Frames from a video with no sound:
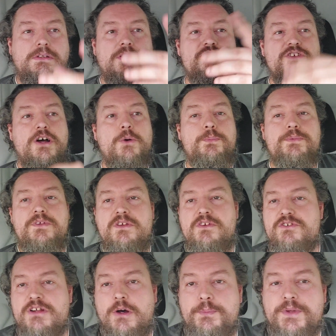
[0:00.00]
da staub, da
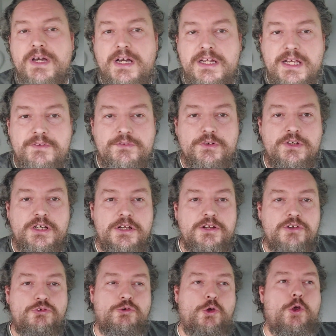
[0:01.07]
schnaubte Anne von
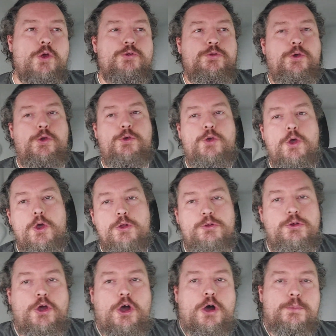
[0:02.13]
hinten, äh, die,
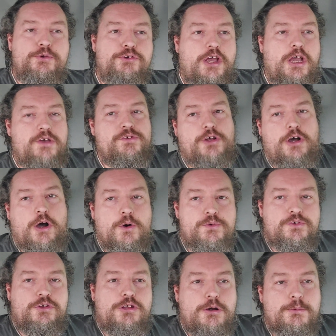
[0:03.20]
die habe ich erst
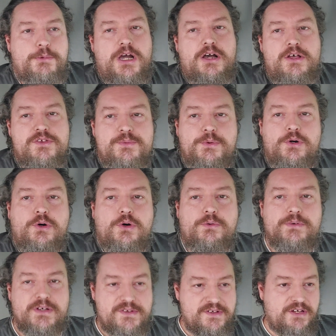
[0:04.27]
rausgenommen aus dem
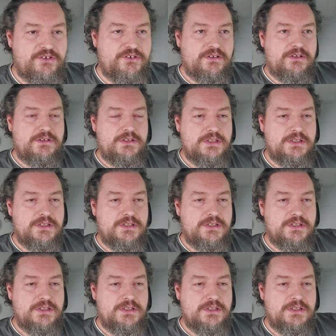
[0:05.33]
Ofen. Sag ich,